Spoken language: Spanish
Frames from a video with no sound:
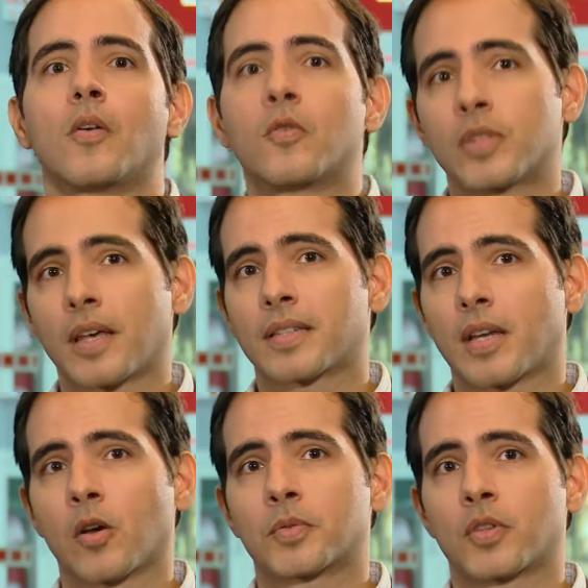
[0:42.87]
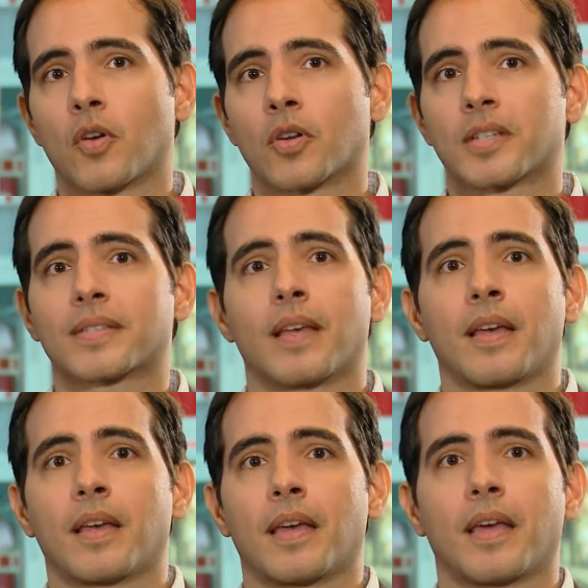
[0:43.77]
Una de estas opciones
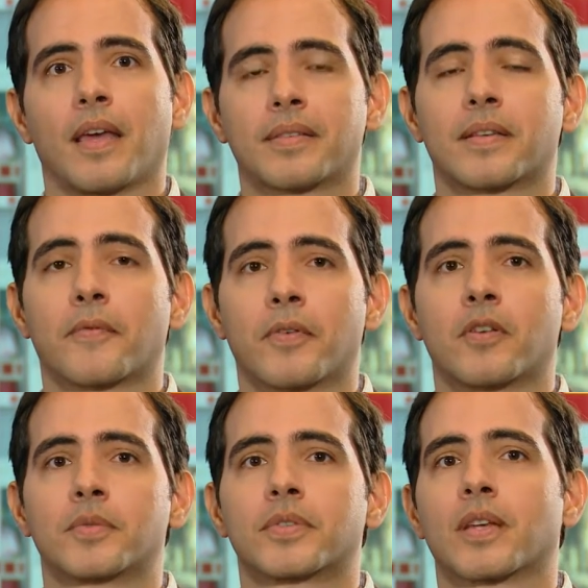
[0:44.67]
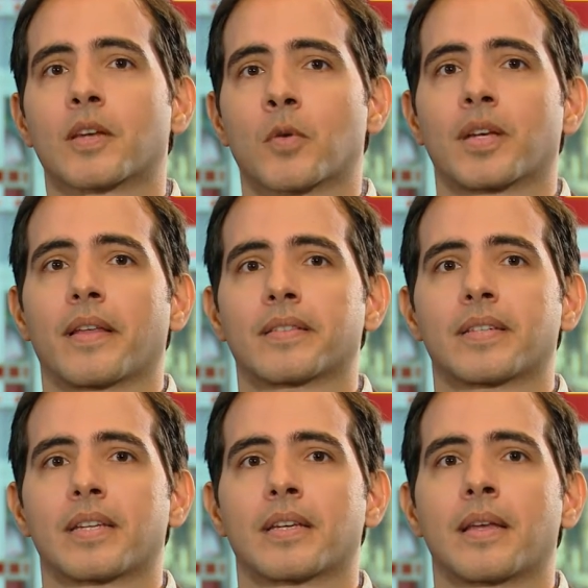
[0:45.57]
es GC Films, Escuela de
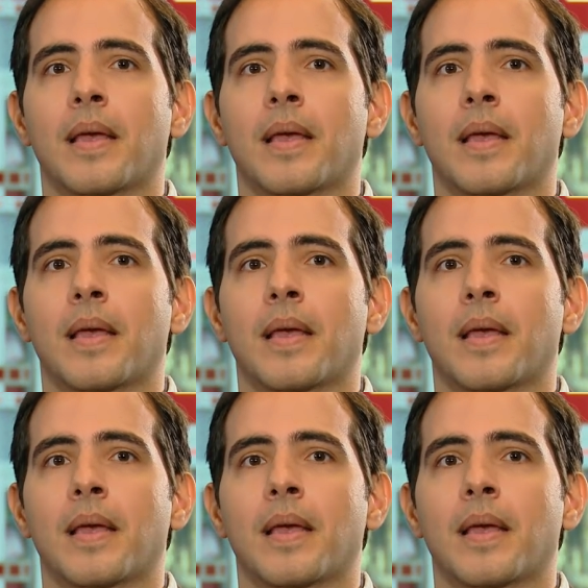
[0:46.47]
Cine.